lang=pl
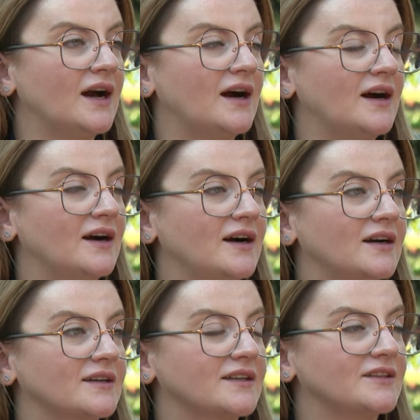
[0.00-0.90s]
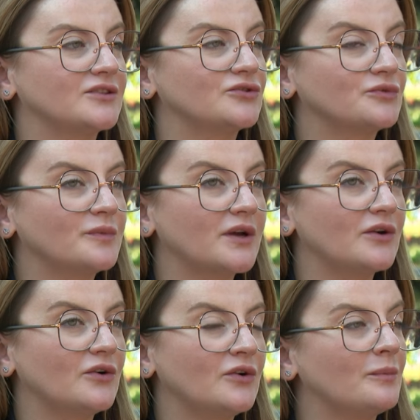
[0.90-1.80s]
A kiedy 7
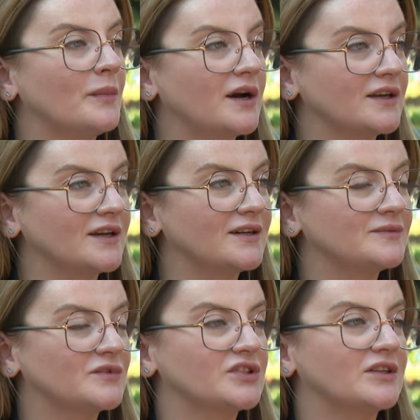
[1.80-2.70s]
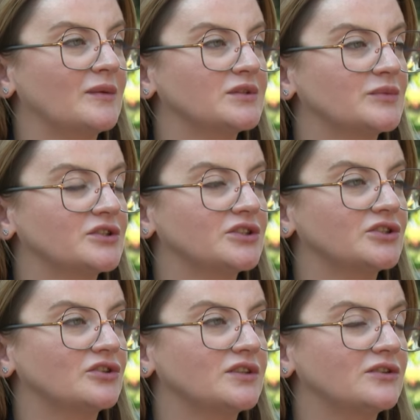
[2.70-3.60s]
maja zostałam
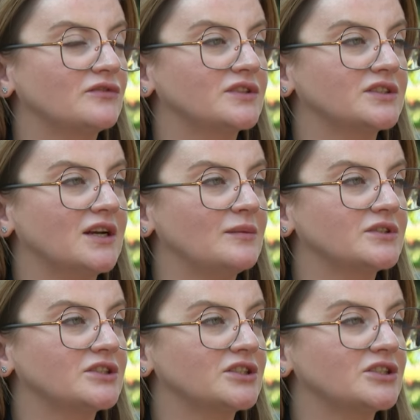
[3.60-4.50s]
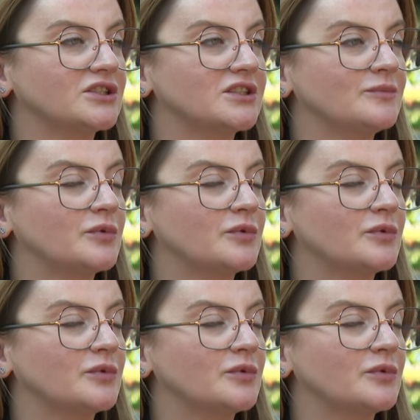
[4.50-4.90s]
zaprzysiężona, dowiedziałam się, że